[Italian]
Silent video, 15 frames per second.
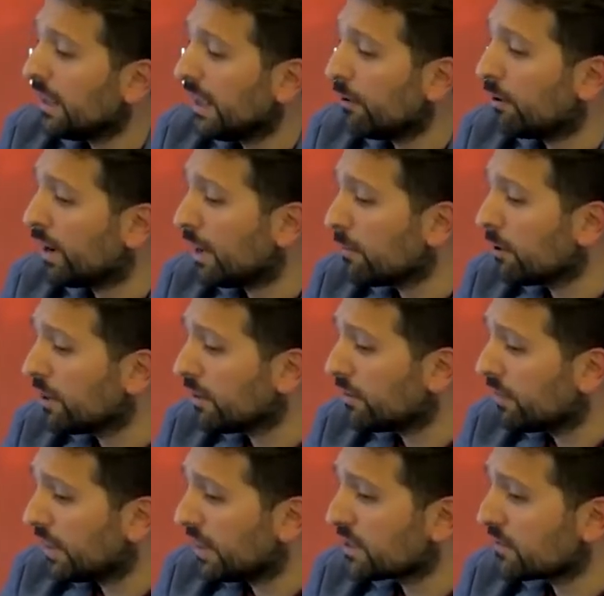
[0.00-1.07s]
È una Napoli che
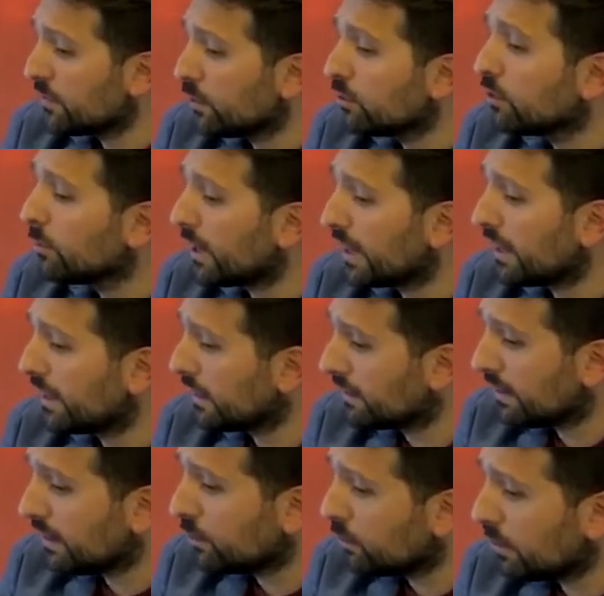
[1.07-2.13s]
fa da sfondo ma che in
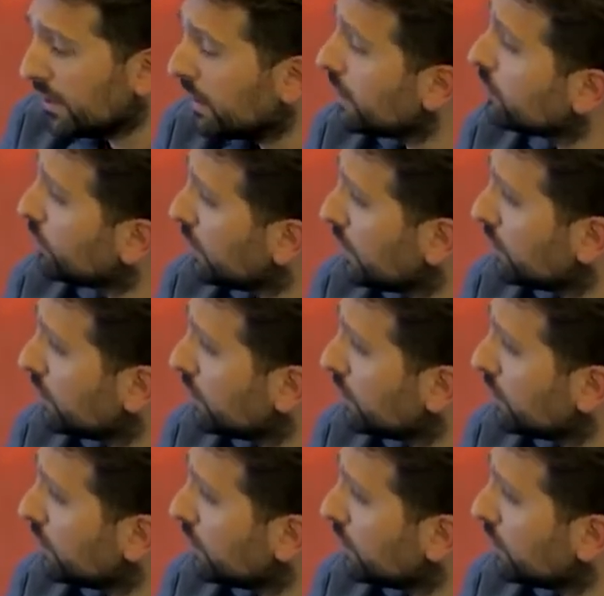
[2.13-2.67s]
realtà come hai detto,